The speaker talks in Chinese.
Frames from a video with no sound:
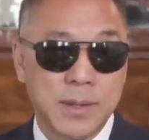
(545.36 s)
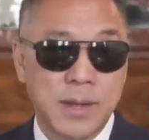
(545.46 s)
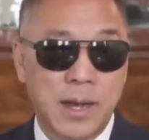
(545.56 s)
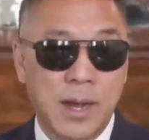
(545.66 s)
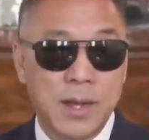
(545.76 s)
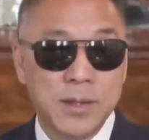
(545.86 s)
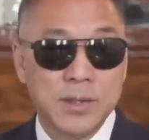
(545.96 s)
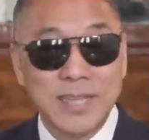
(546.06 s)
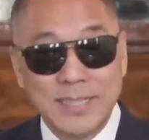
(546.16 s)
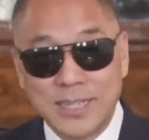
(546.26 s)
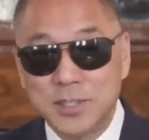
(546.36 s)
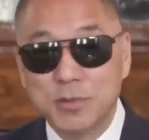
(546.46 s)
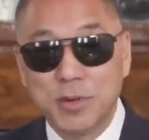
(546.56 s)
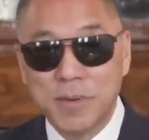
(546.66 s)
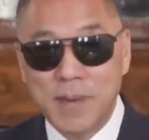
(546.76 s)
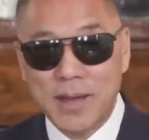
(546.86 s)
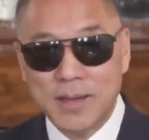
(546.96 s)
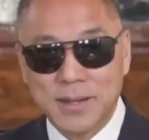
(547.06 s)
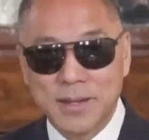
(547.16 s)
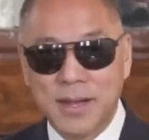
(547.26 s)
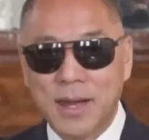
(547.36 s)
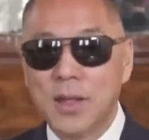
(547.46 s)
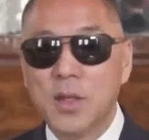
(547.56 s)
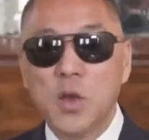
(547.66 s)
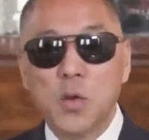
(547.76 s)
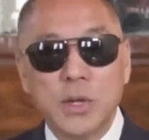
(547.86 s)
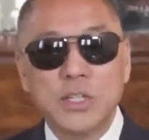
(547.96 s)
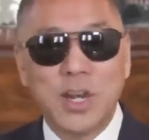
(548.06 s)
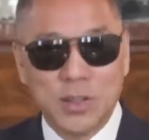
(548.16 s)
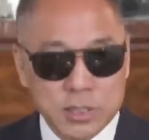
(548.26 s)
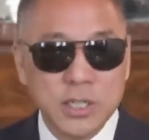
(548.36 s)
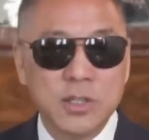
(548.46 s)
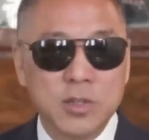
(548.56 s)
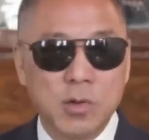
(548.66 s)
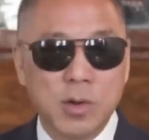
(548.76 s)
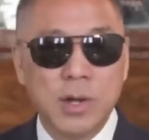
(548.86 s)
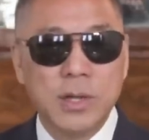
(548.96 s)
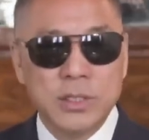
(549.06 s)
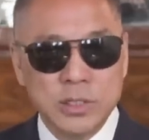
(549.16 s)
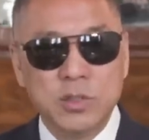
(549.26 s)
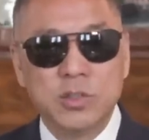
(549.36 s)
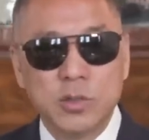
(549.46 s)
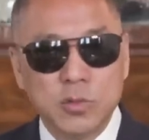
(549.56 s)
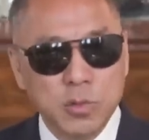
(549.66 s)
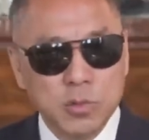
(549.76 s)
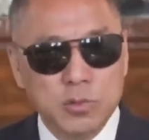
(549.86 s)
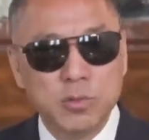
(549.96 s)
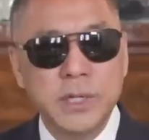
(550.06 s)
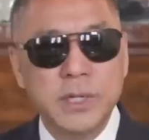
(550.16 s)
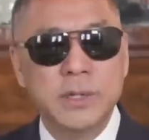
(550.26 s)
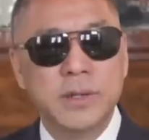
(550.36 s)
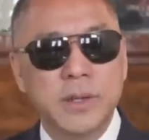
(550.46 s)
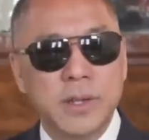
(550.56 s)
啊，大家记住了吧？啊，我讲到这的时候，你就知道宋祖英、